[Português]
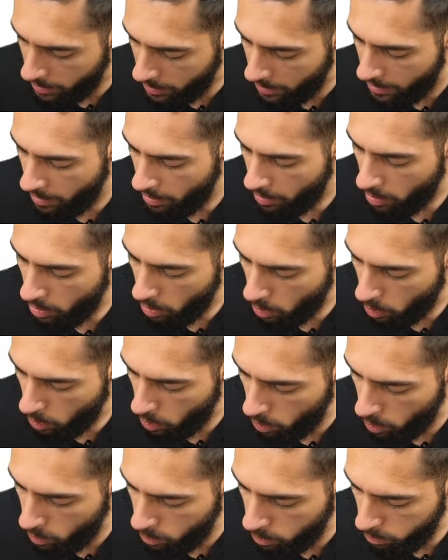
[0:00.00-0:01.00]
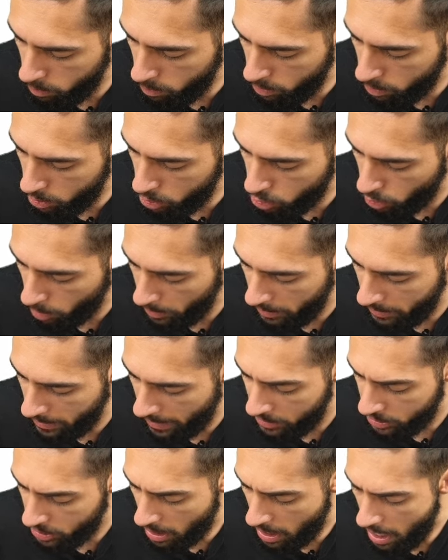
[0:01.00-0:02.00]
que 1 sobre
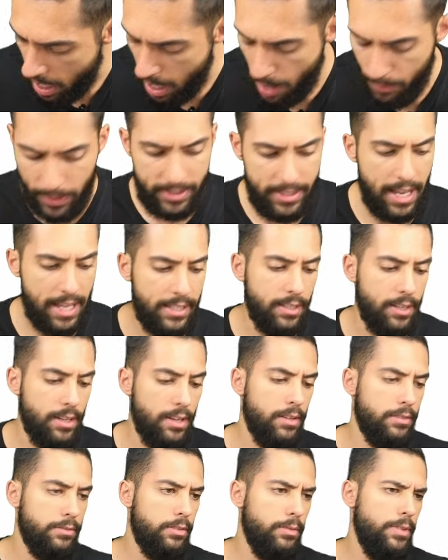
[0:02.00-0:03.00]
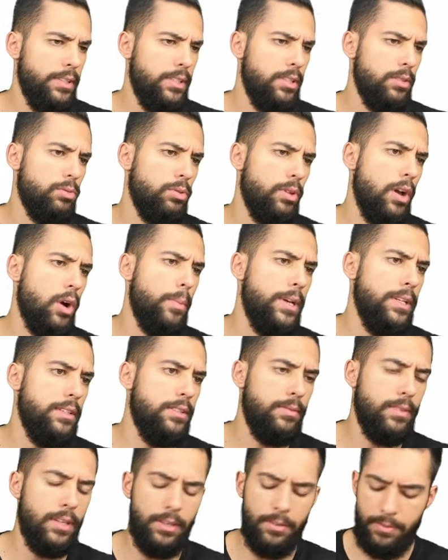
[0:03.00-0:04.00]
10. Rapaziada, vamos ver se isso
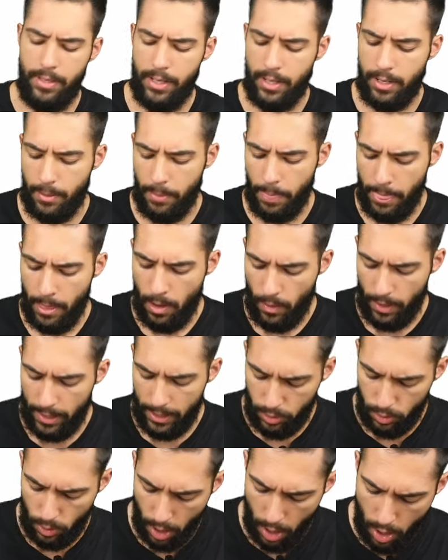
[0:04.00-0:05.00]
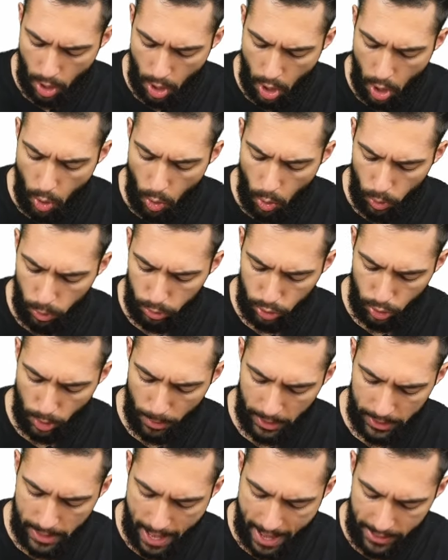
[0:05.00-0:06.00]
realmente se verifica? Olha só, 1 sobre